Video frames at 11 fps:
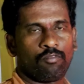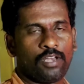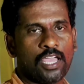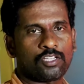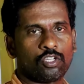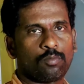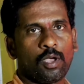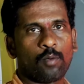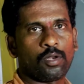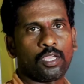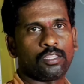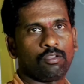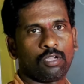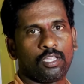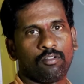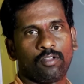వినాయక చవితి మామూలుగా అయితే
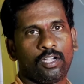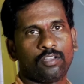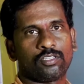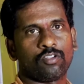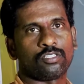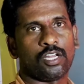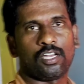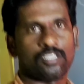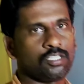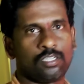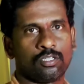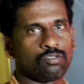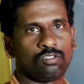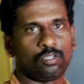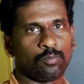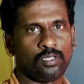ఒక ఇరవై రెండు సంవత్సరాల నుంచి
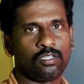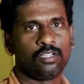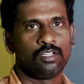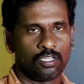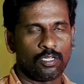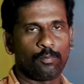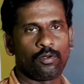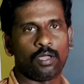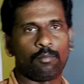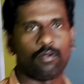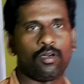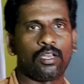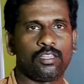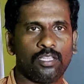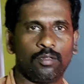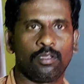చేస్తుంటుంది ఇప్పుడు
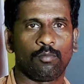అమ్మవారిది